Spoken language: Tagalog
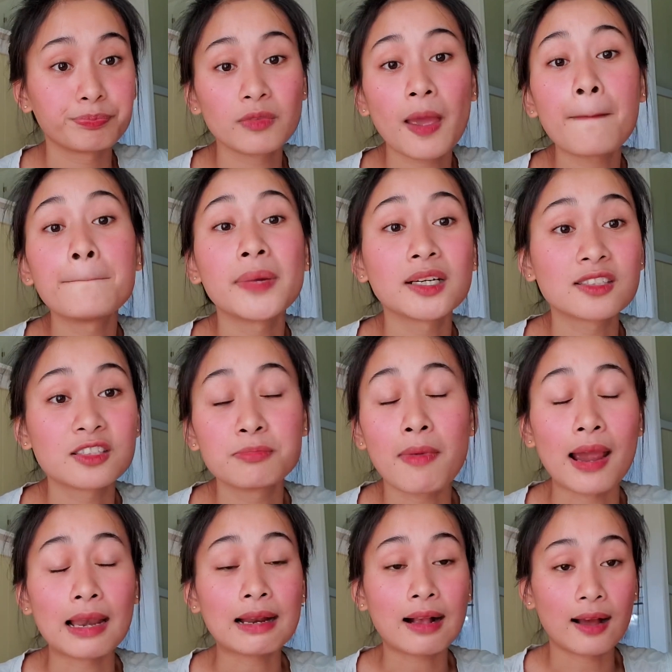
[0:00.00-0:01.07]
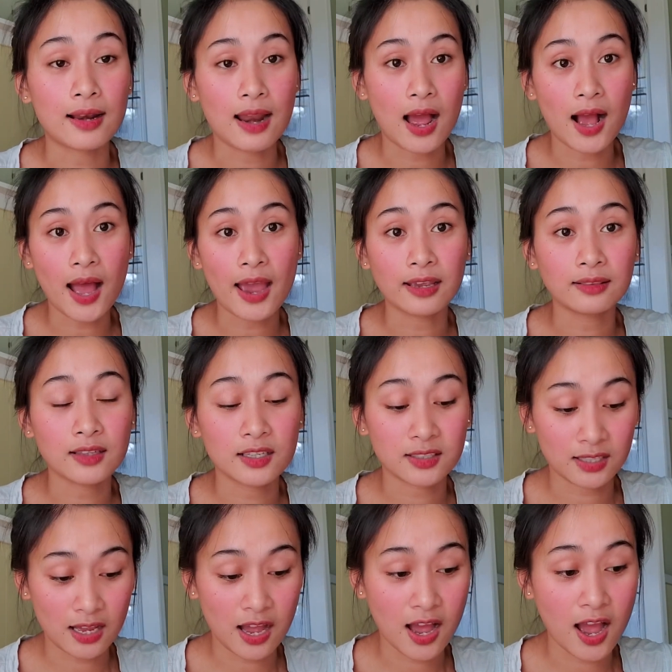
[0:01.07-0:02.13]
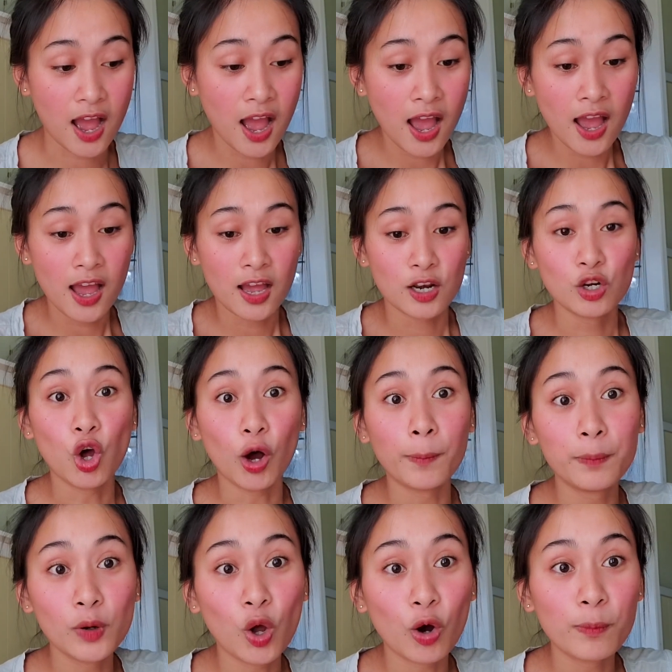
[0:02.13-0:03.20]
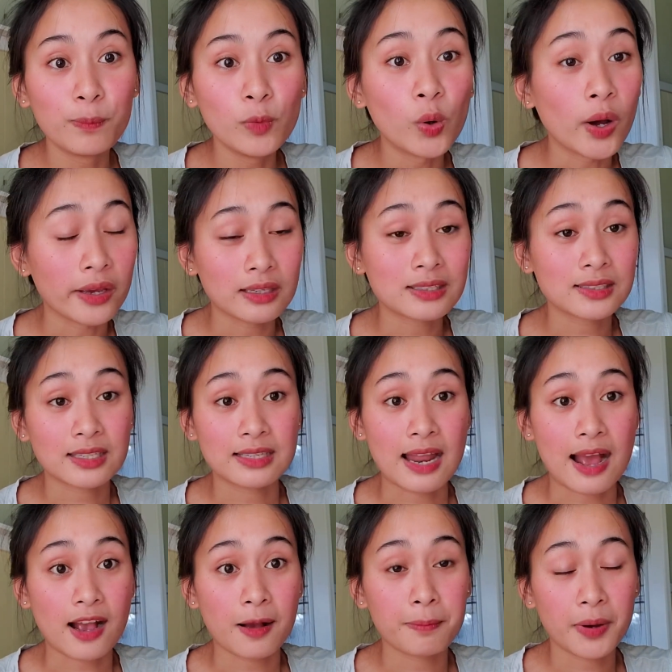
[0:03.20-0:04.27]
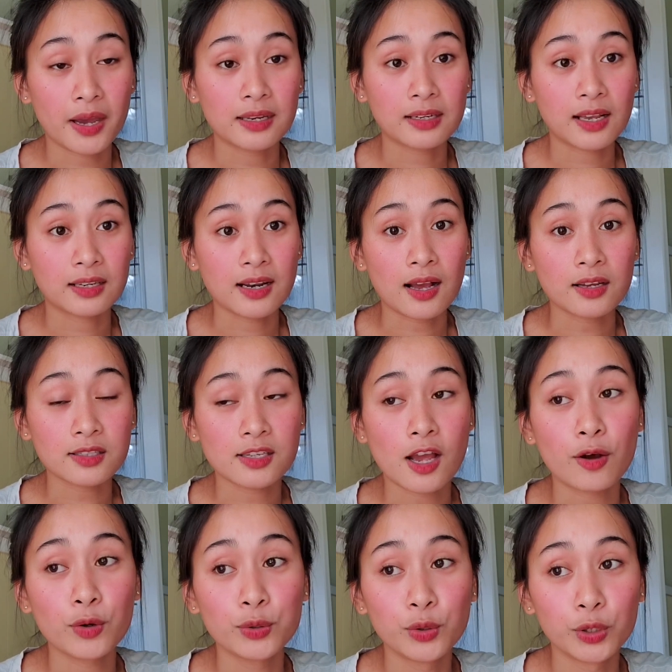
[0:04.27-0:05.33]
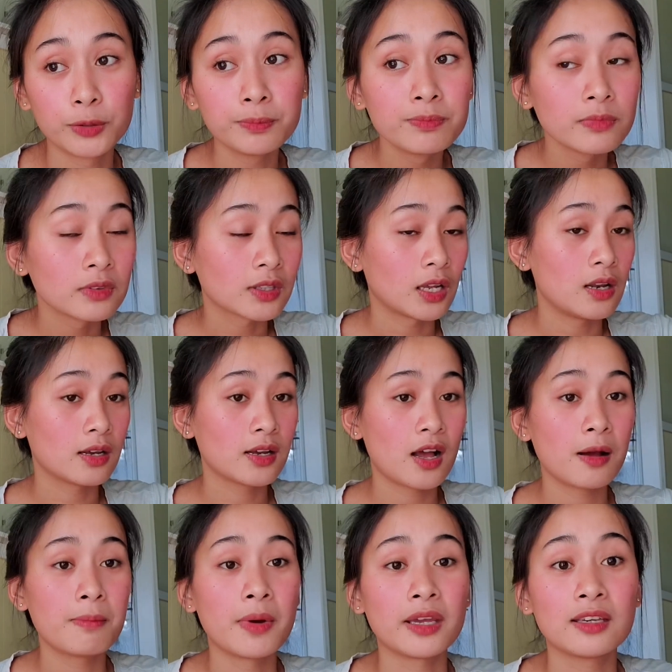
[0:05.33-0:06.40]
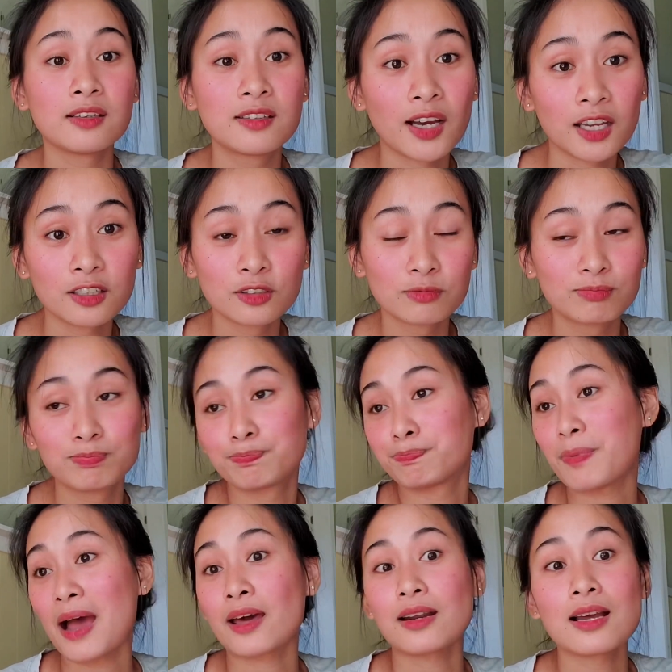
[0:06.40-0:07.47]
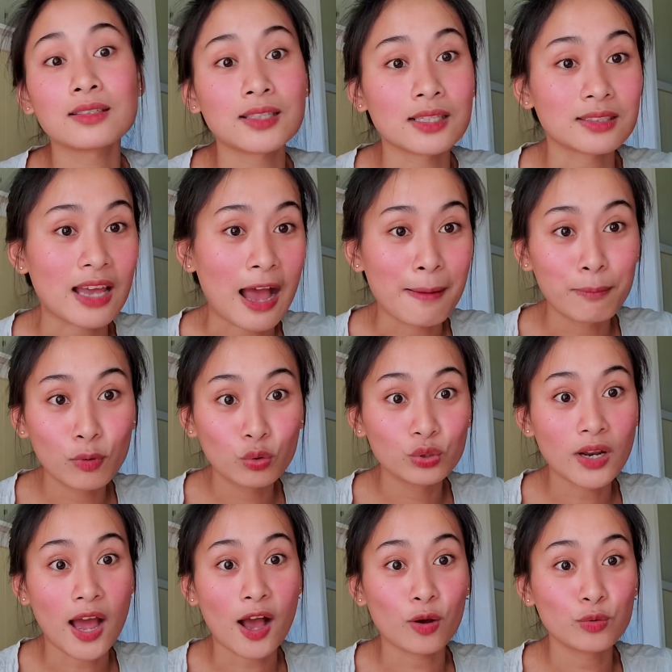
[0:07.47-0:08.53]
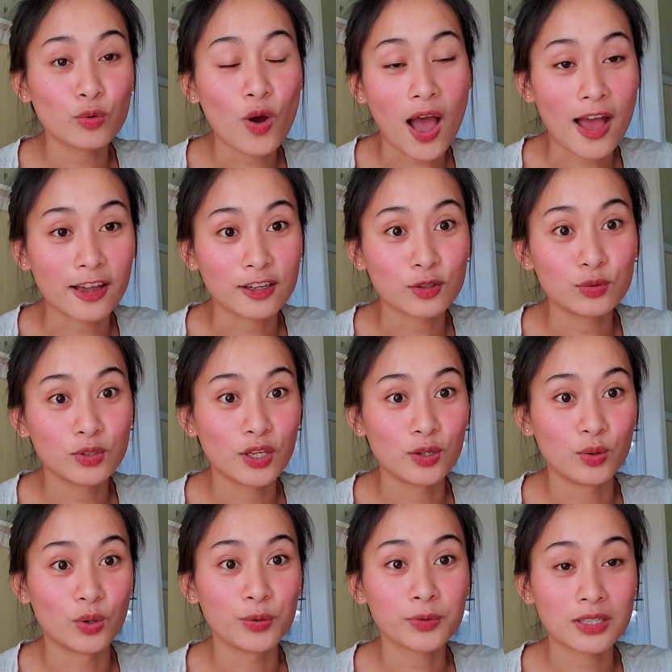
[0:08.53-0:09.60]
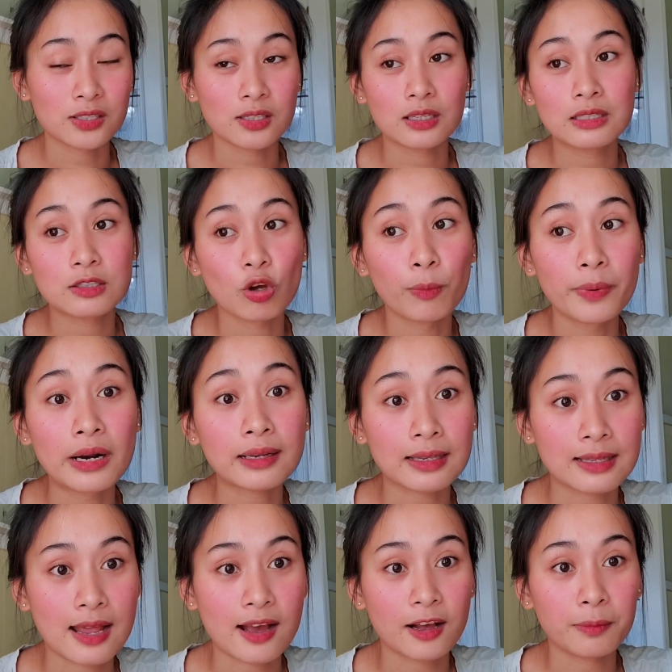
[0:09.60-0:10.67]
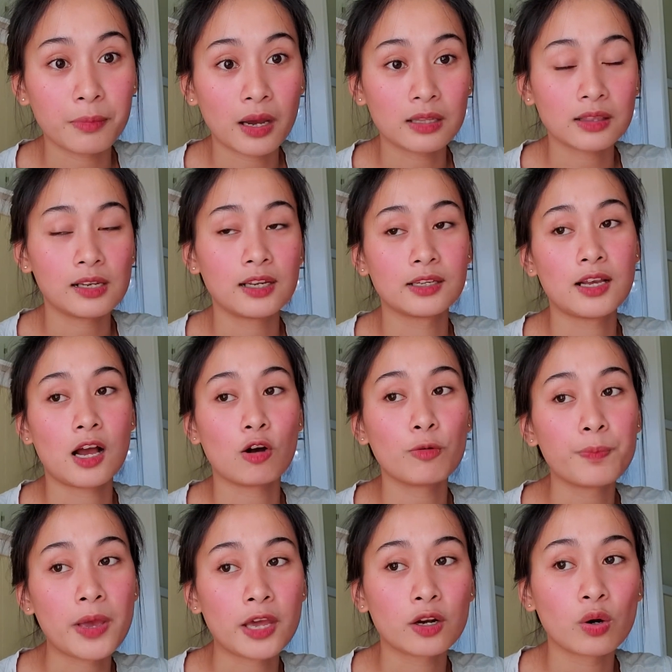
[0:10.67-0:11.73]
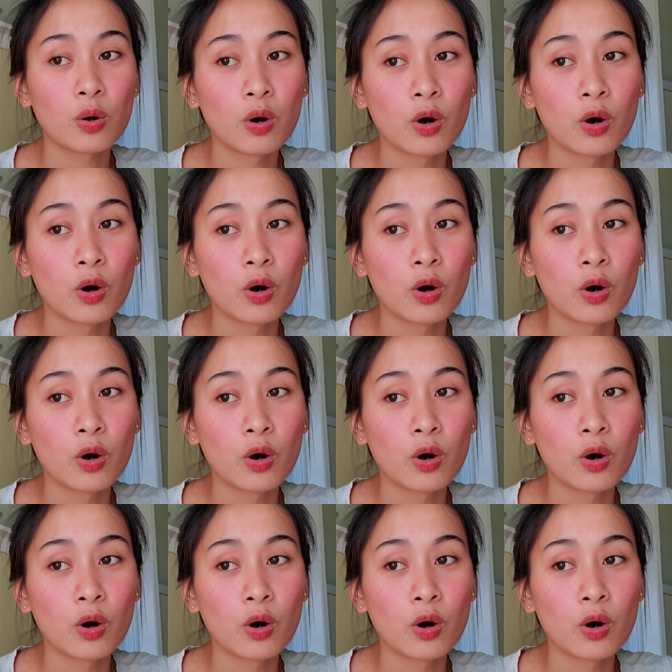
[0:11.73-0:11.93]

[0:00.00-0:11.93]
mag-smile ka lang kahit nasa loob-loob mo is kinakabahan ka na. Kasi ako noon, talagang my God, parang sasabog na ako nung araw na yun. Kasi sobrang kinakabahan talaga ako. Pero,